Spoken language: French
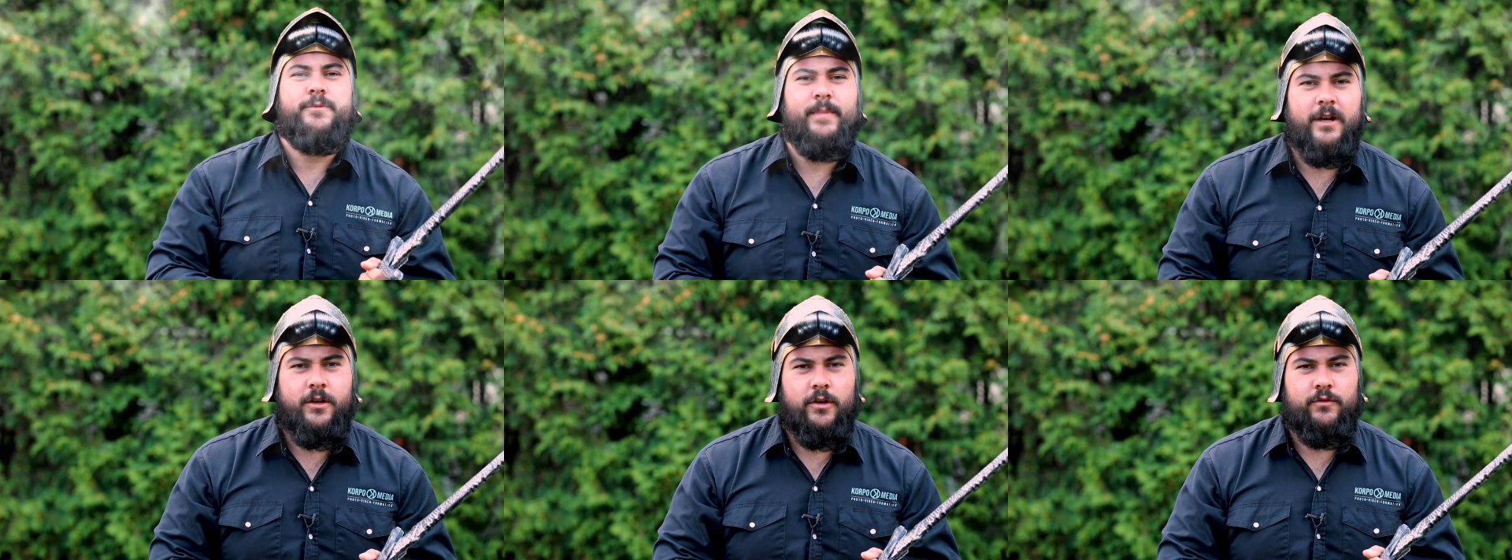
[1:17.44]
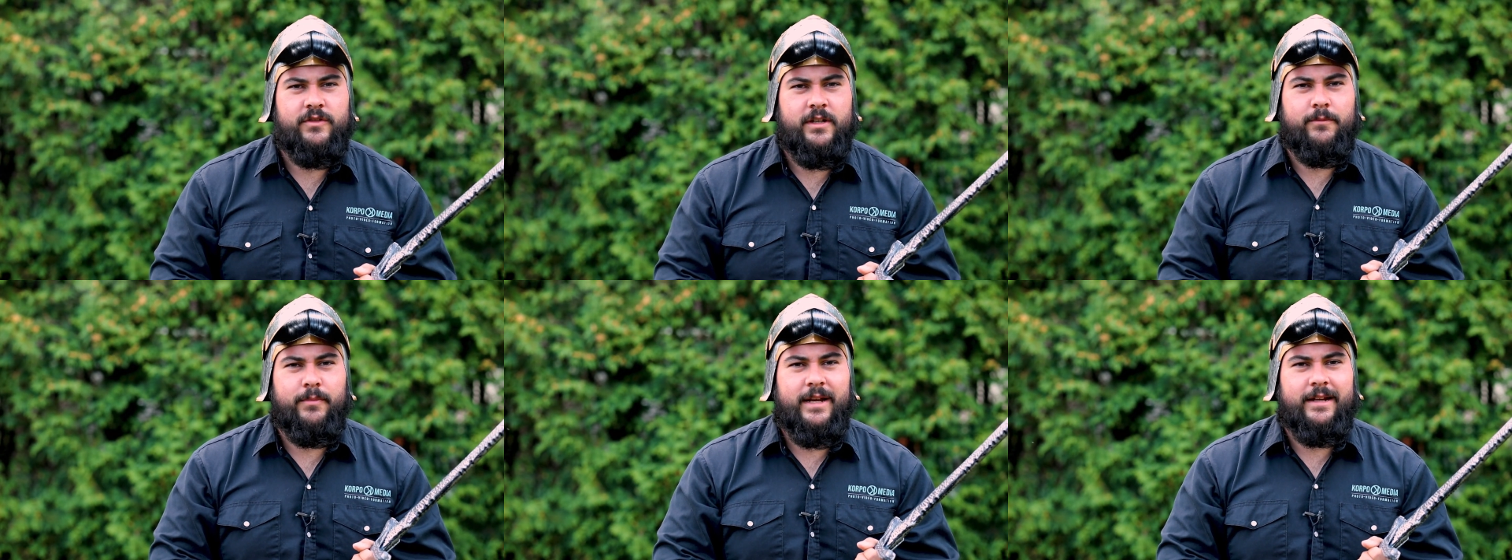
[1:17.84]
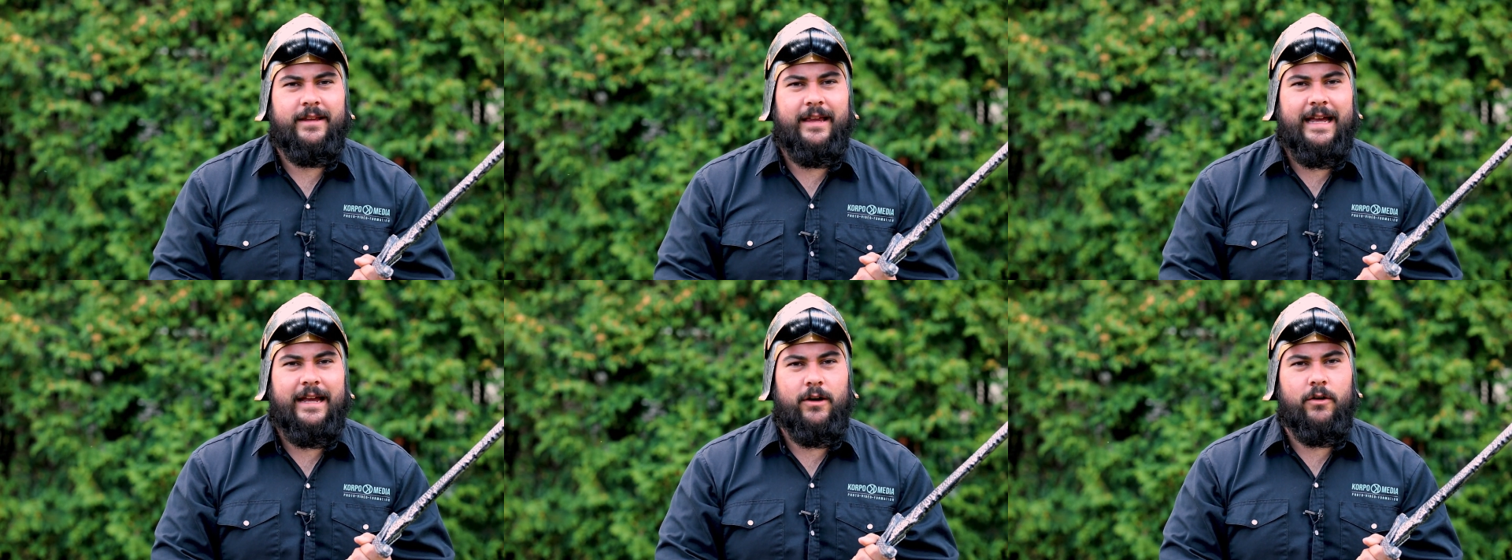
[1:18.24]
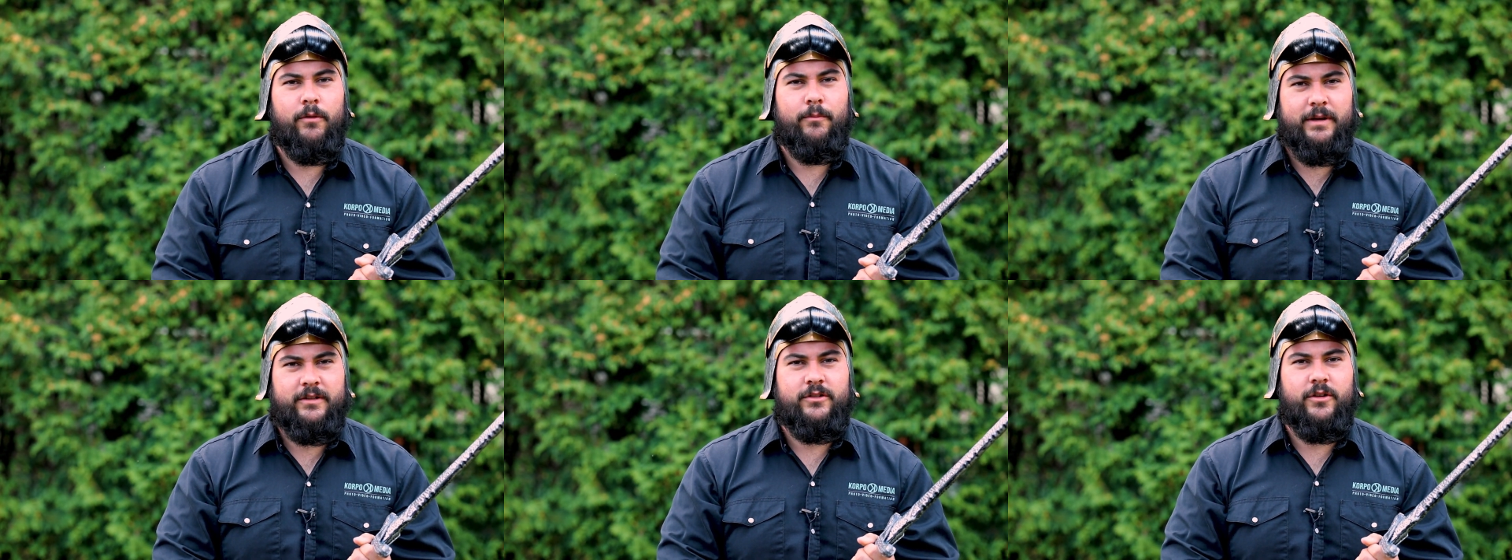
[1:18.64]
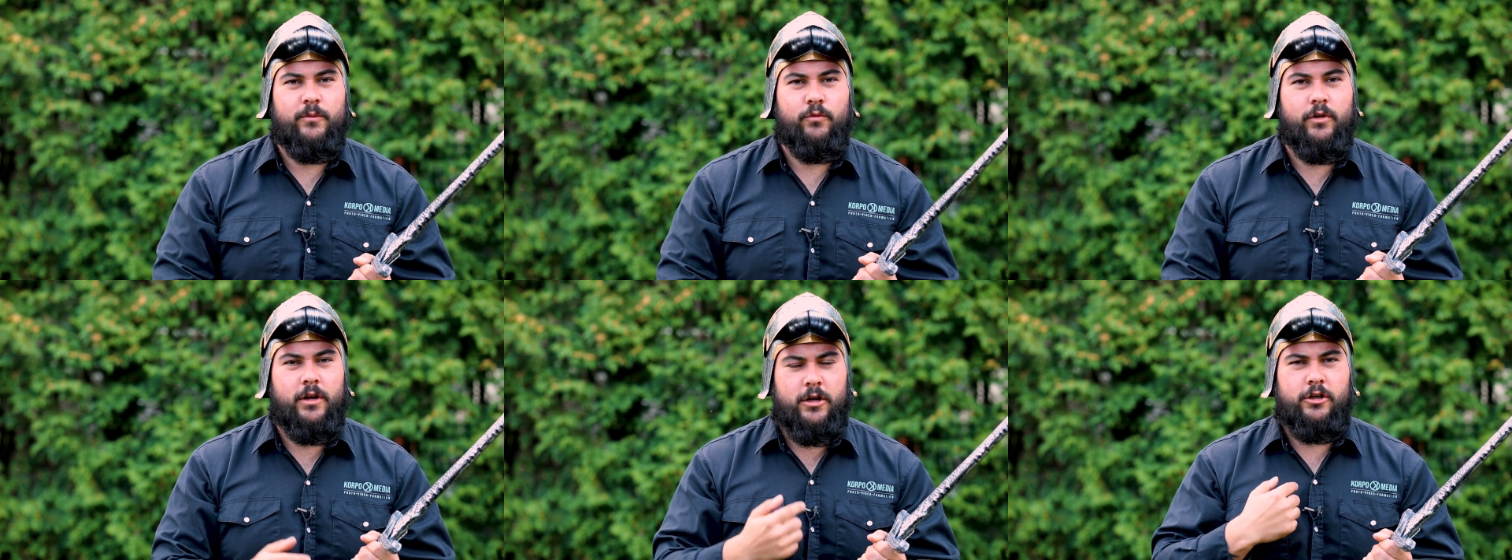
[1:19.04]
j'espère que vous êtes prêts les dragons, parce que
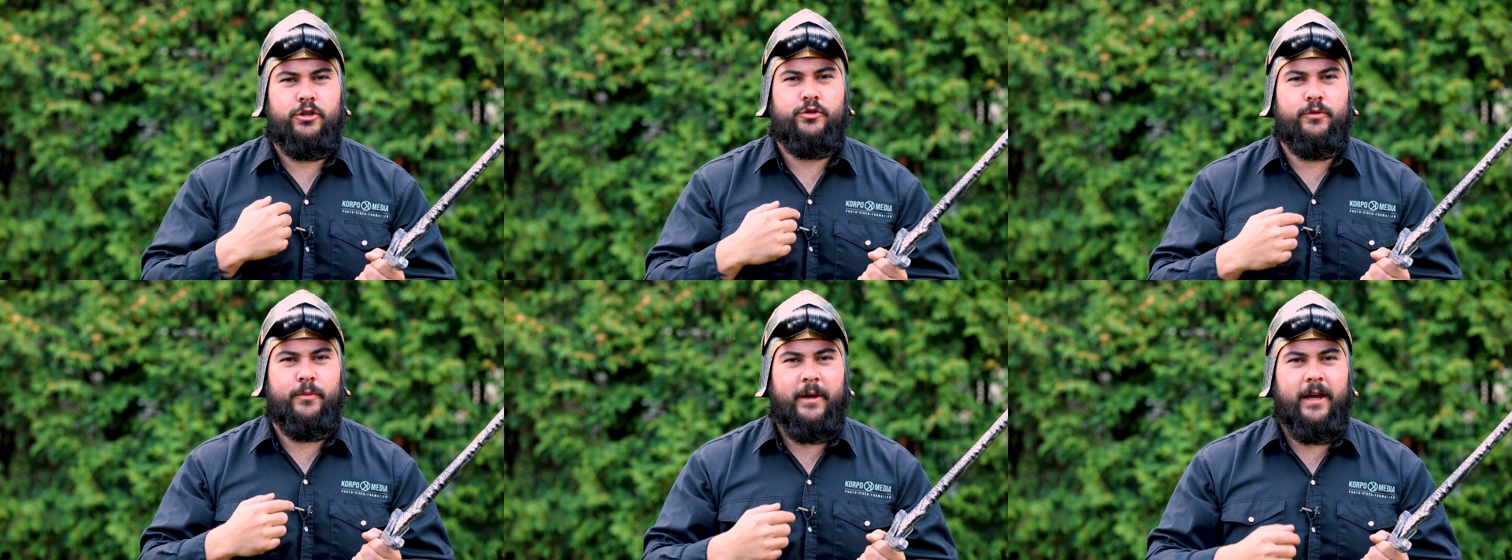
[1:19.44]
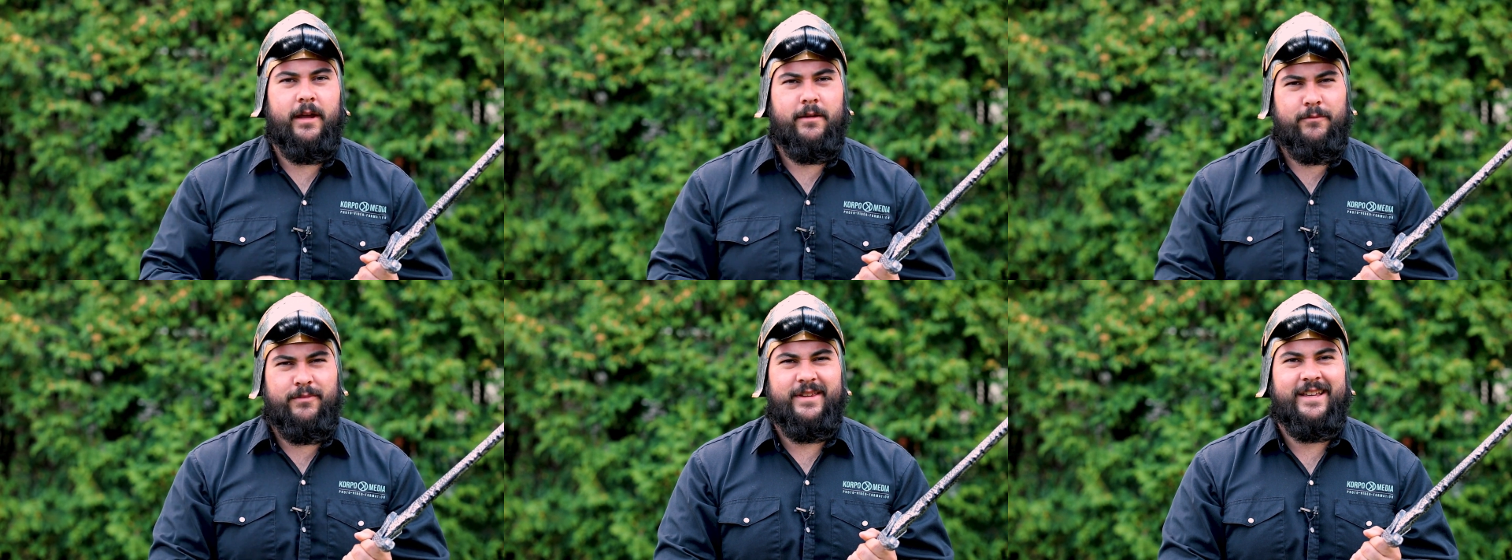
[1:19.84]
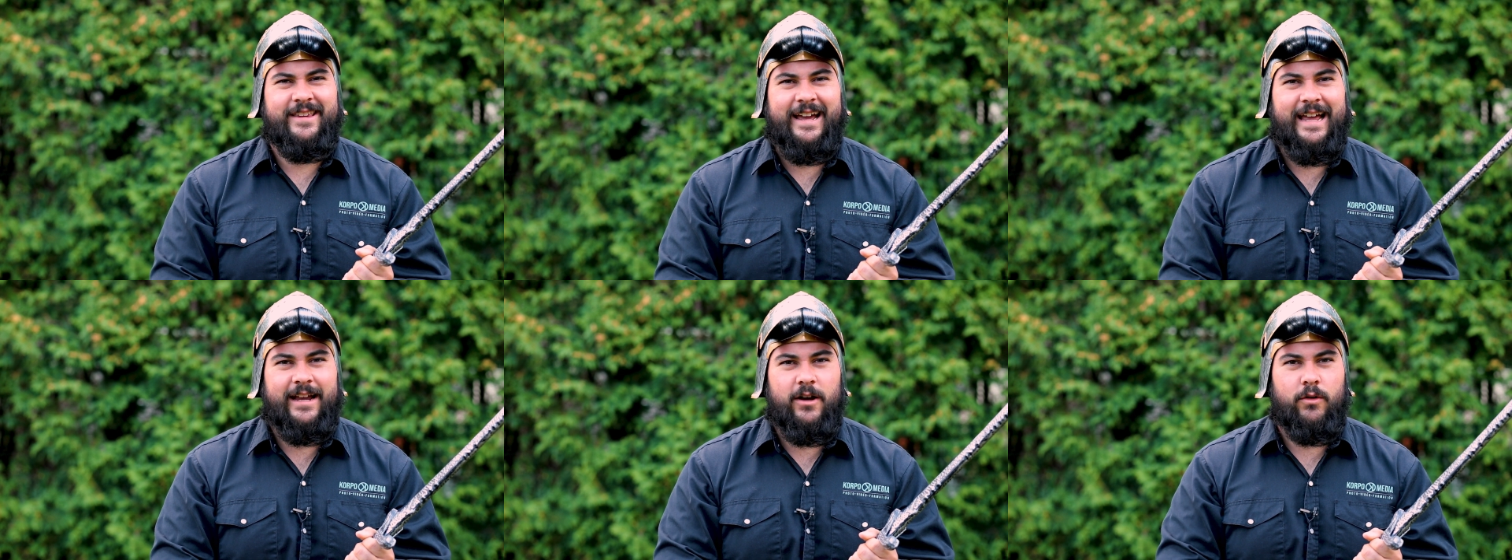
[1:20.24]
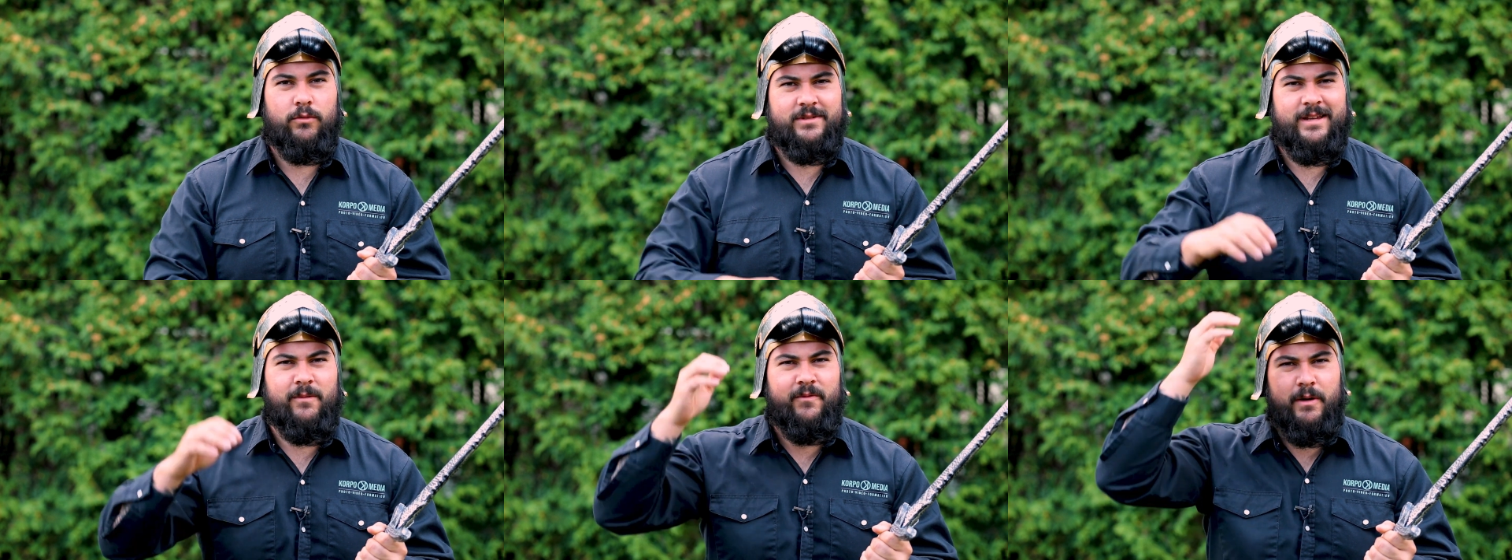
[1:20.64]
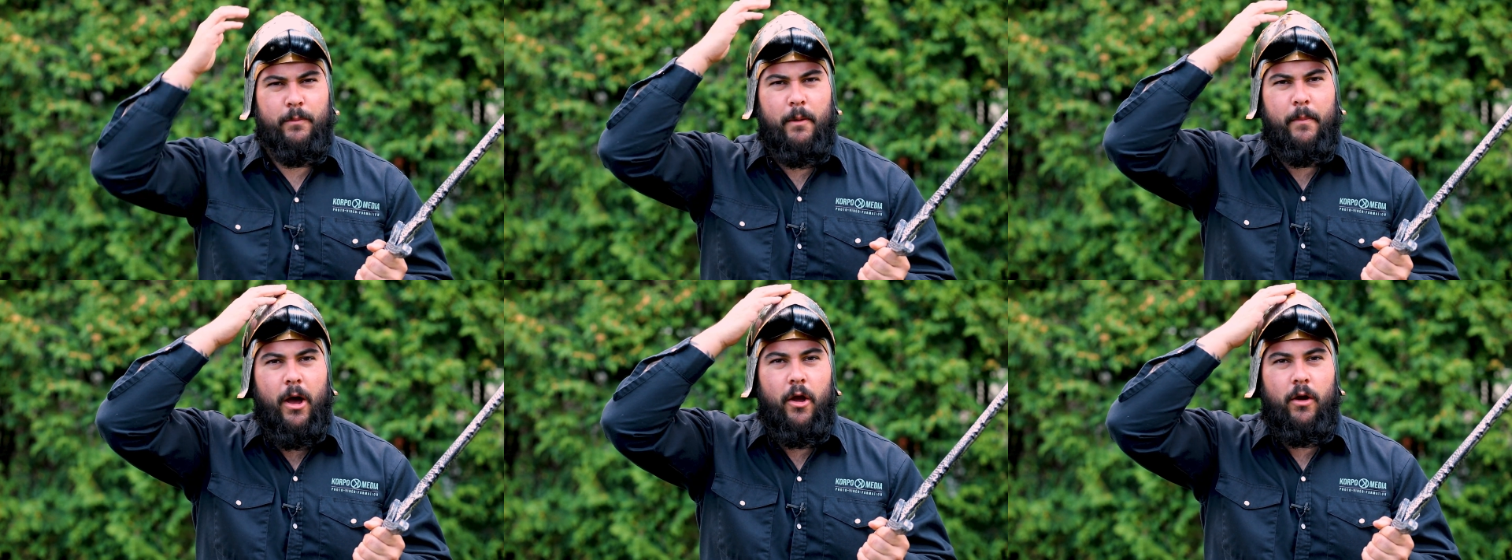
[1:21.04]
moi, je suis prêt, puis les dragons, ça me fait
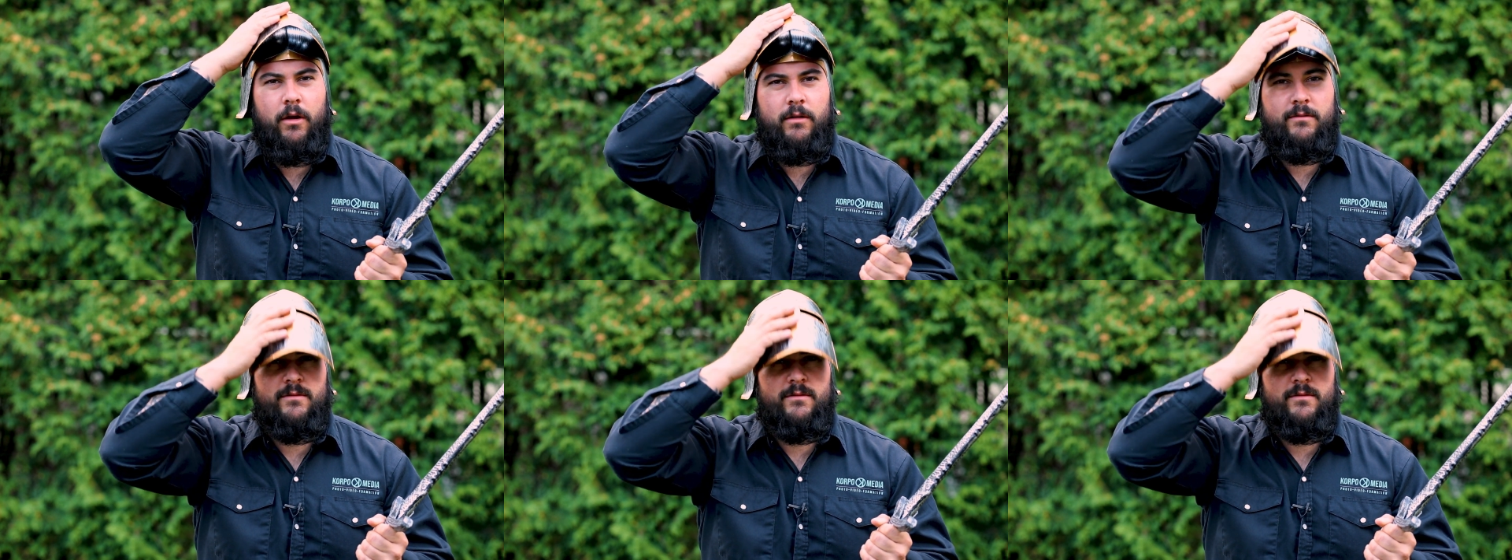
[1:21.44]
pas peur.